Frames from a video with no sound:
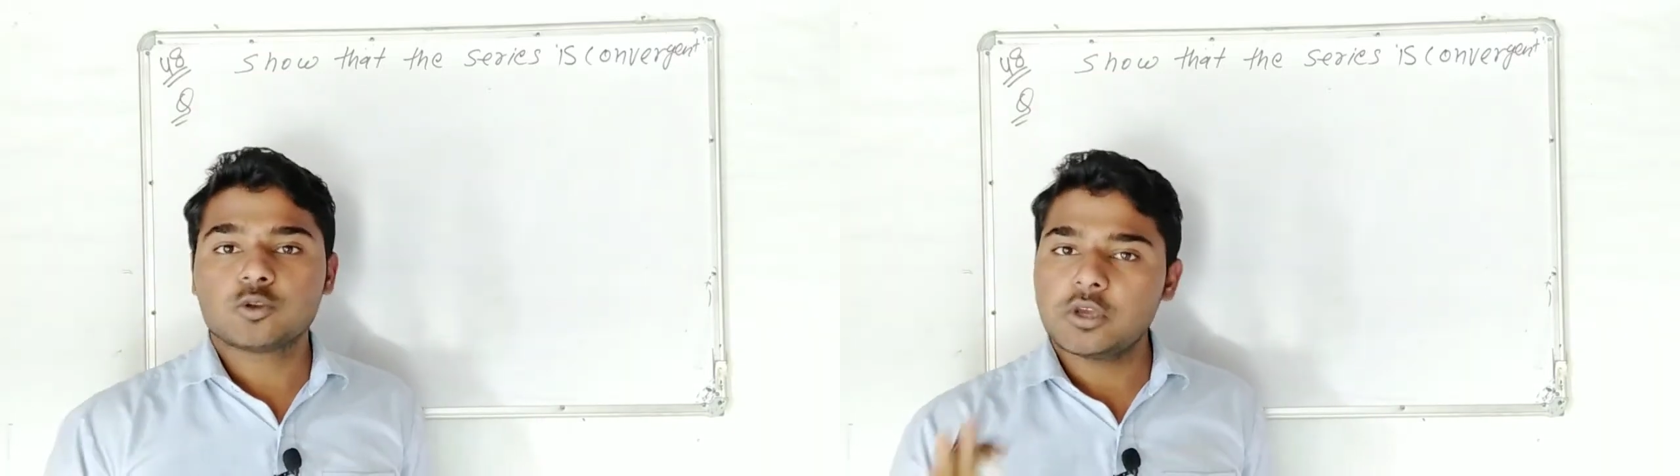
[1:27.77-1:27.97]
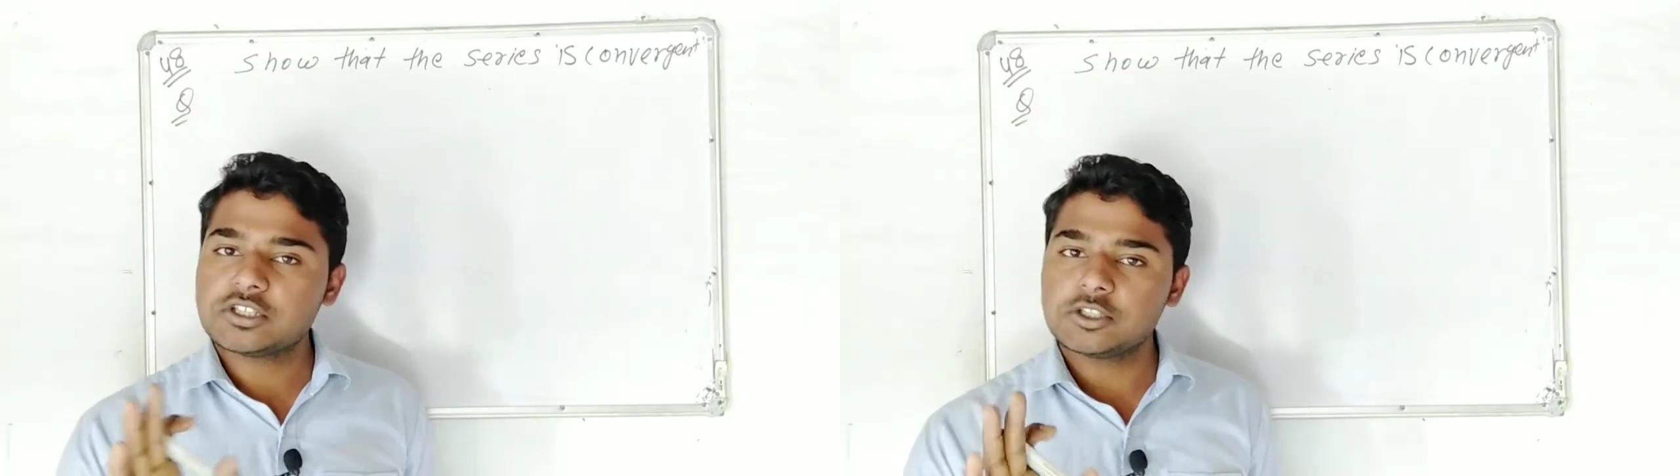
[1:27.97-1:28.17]

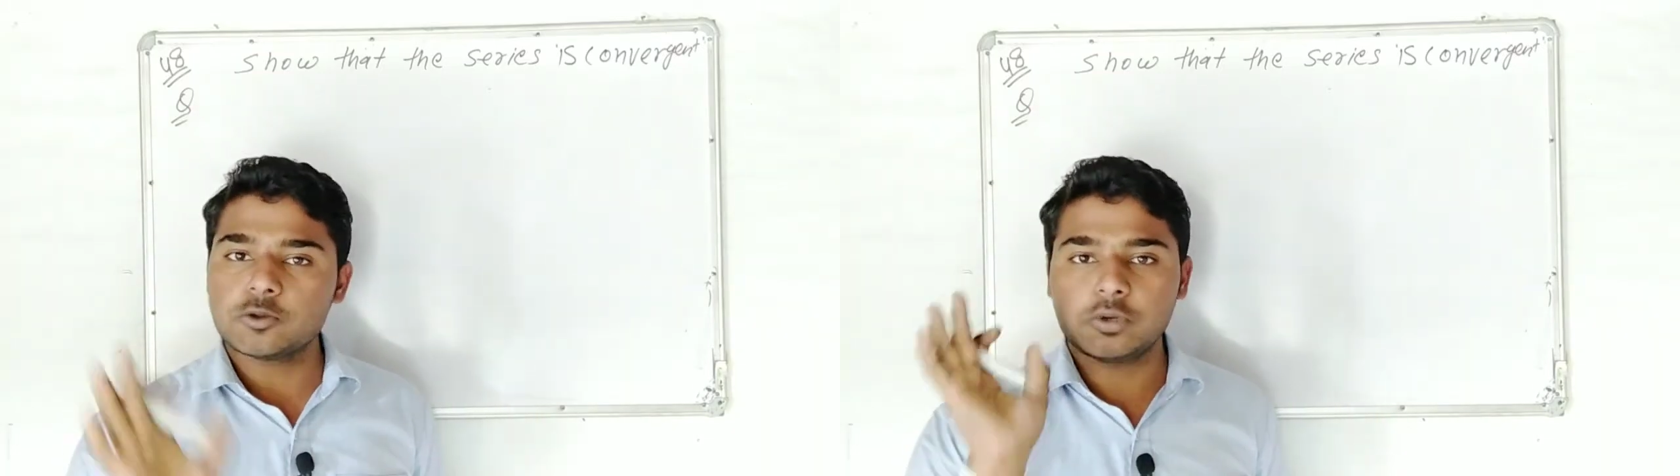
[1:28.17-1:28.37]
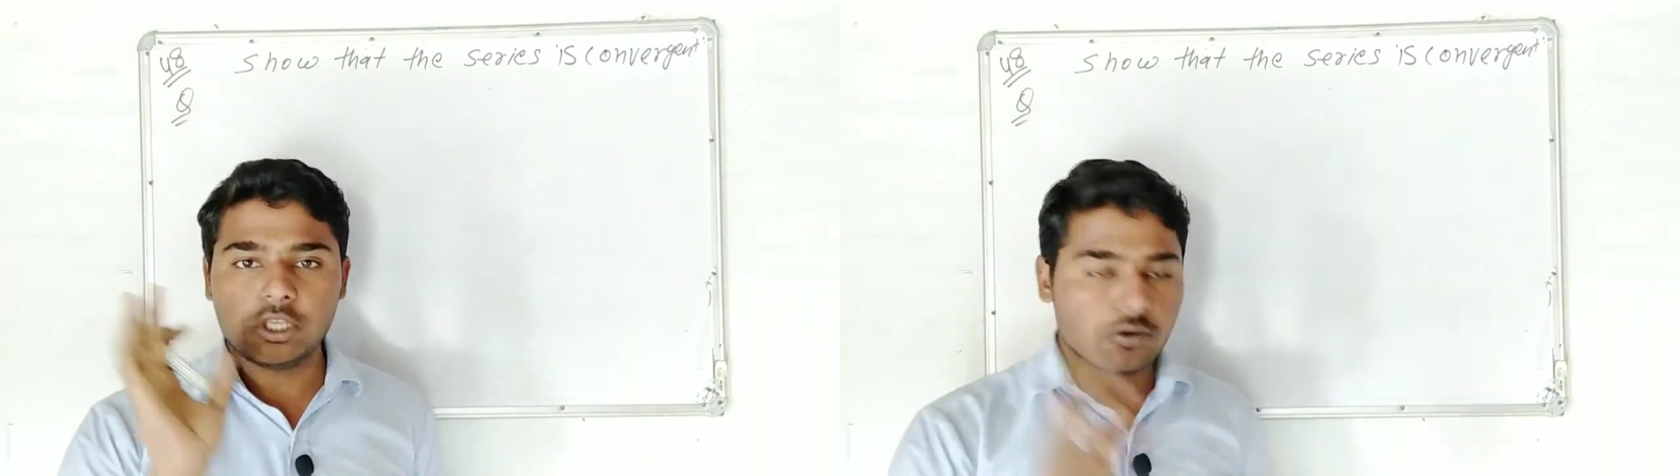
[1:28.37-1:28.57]
तो एक से
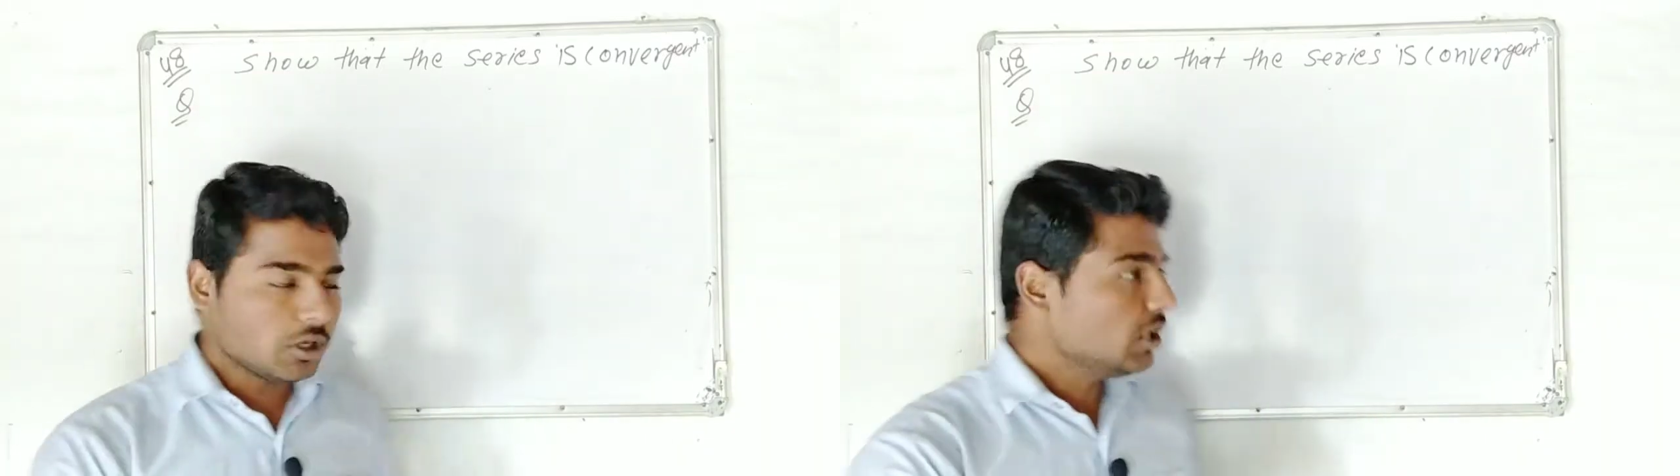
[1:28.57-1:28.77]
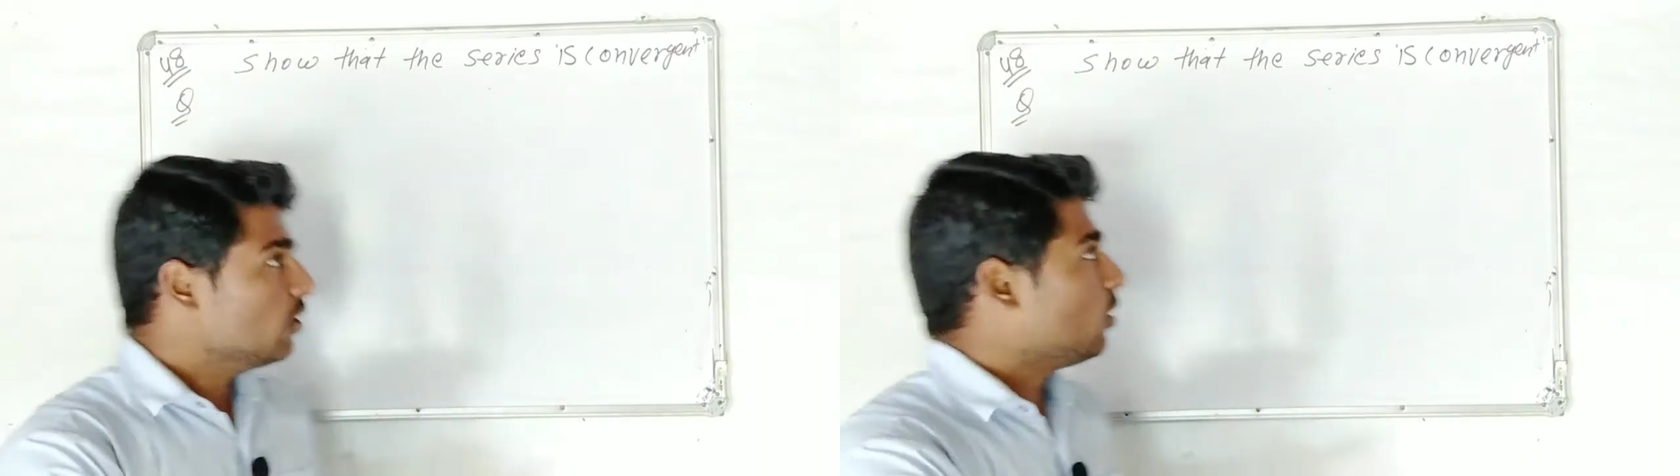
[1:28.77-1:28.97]
तो बड़ी
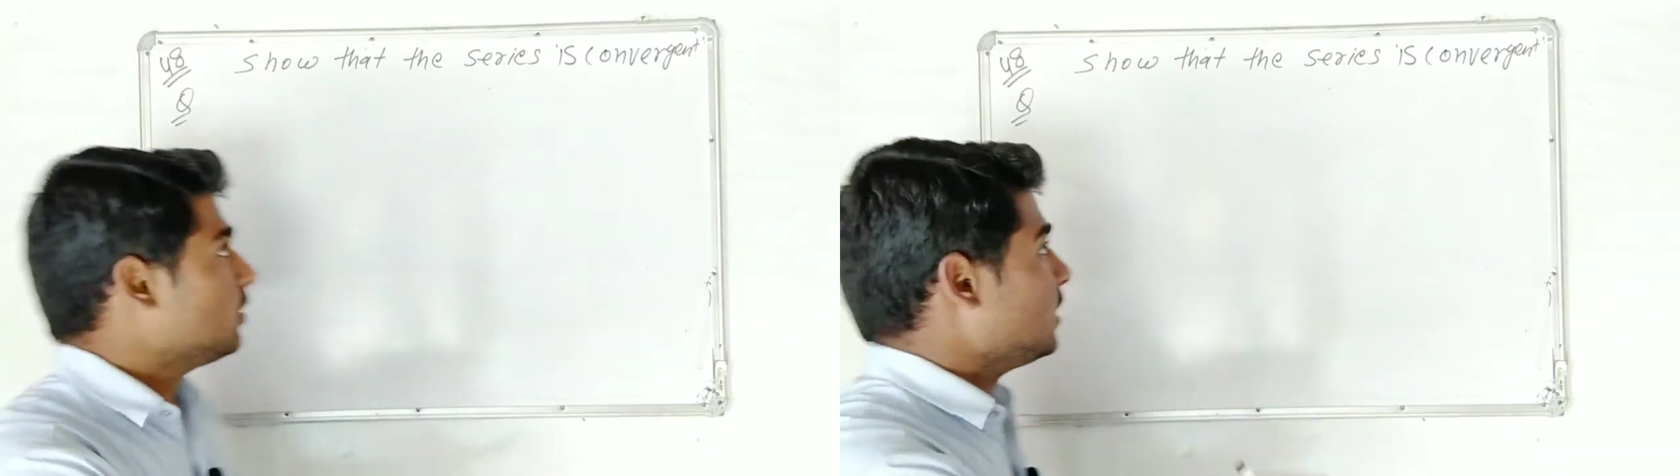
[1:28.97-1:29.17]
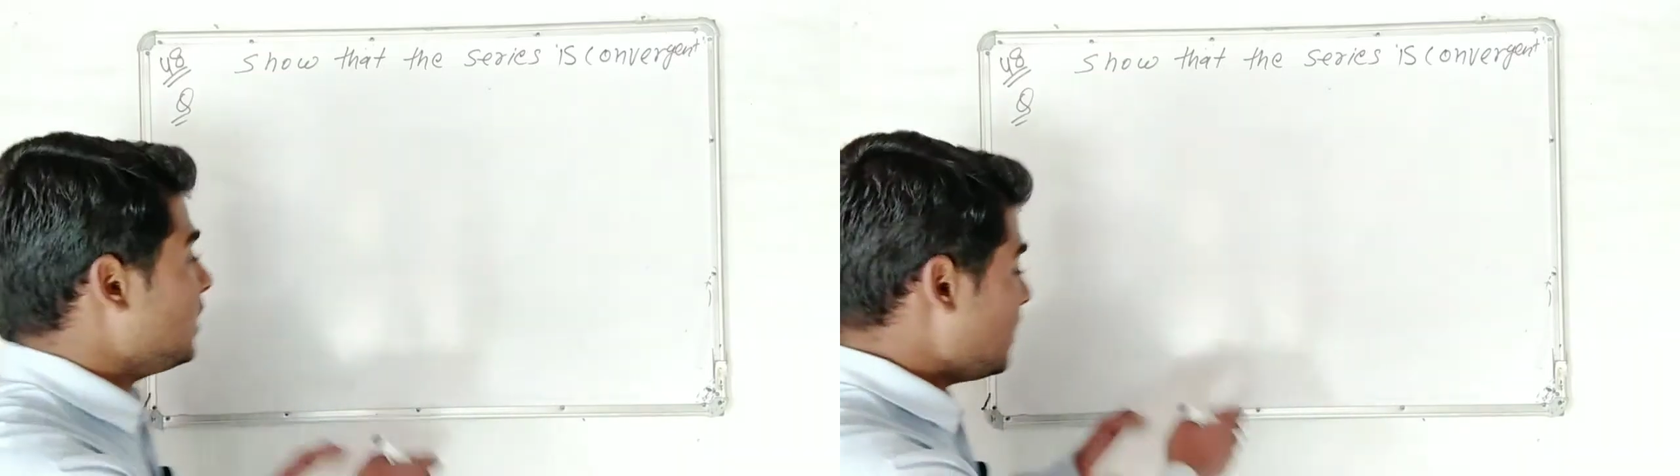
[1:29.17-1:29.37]
होगी
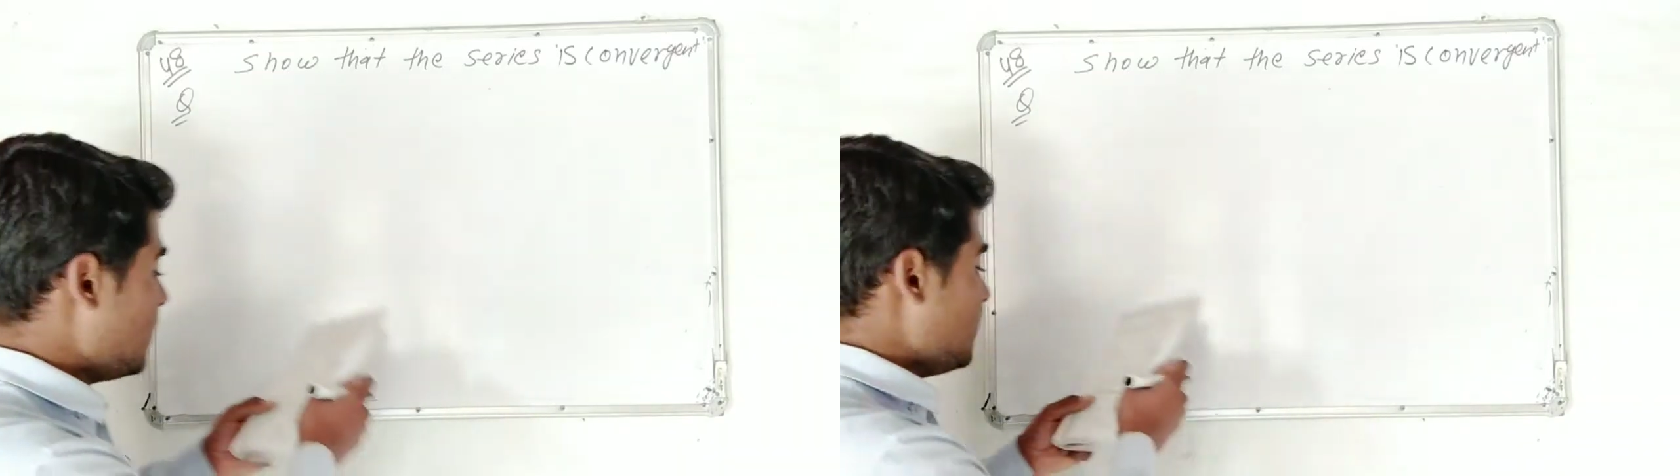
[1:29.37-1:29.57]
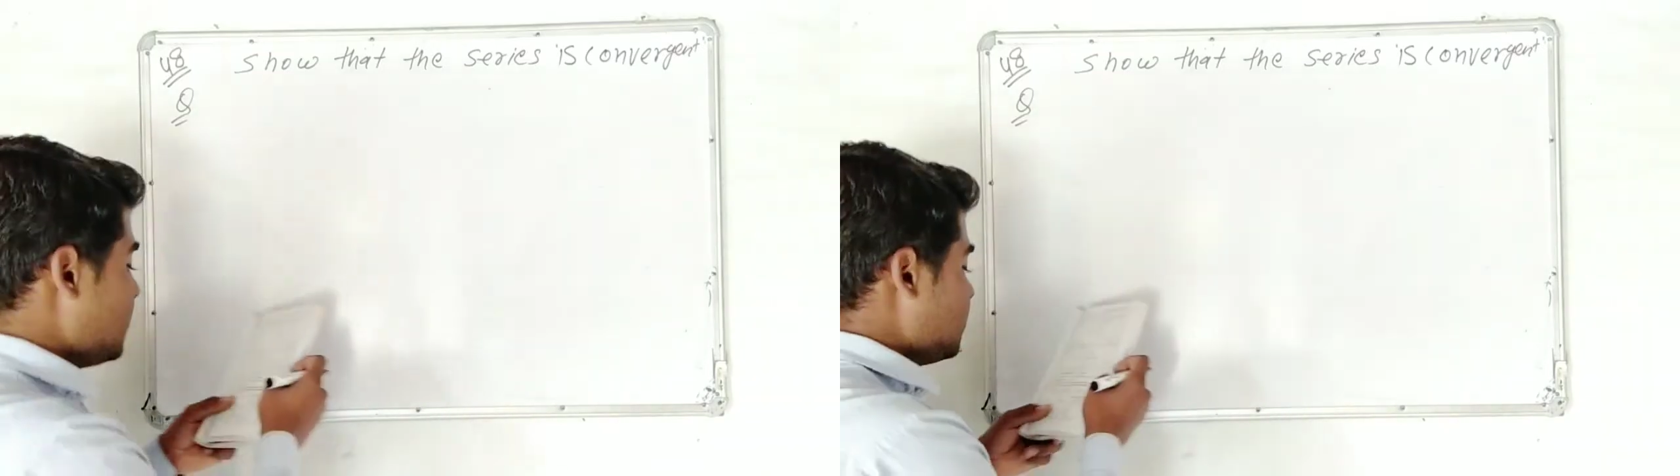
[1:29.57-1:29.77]
और देखिए
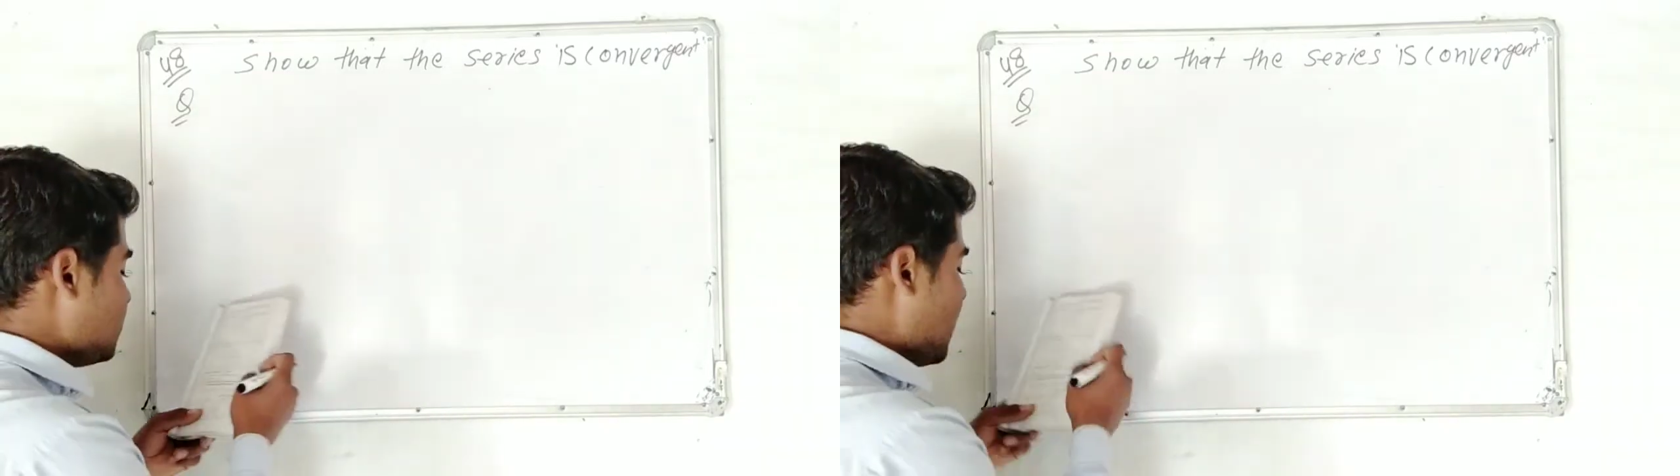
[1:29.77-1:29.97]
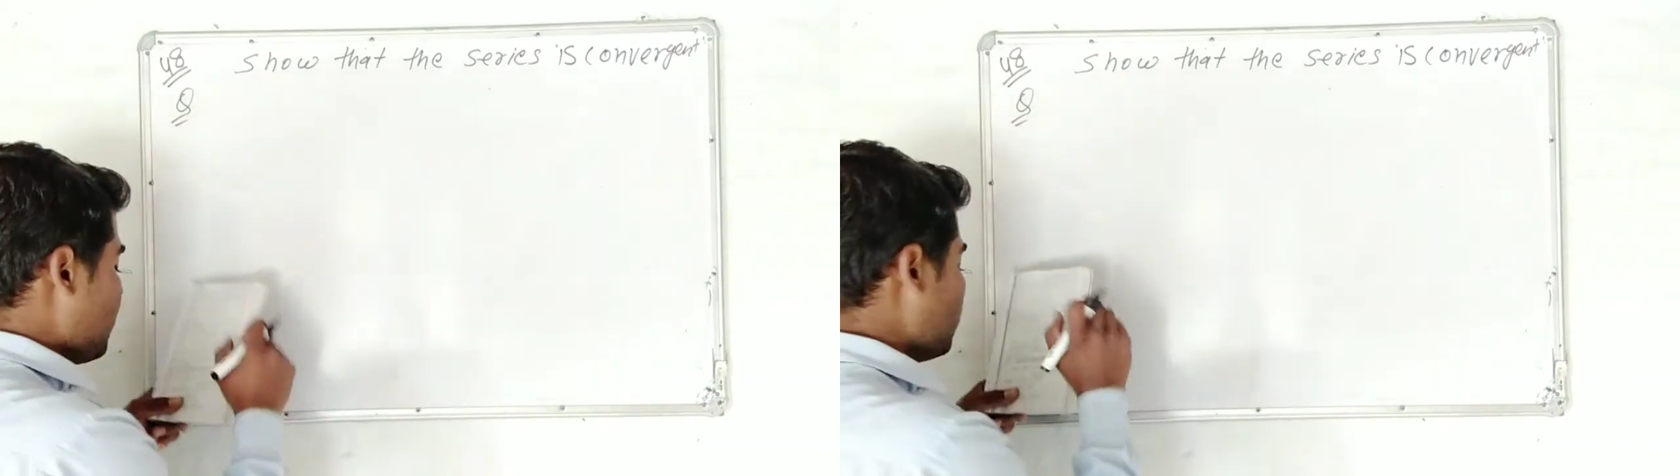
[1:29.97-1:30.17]
इतना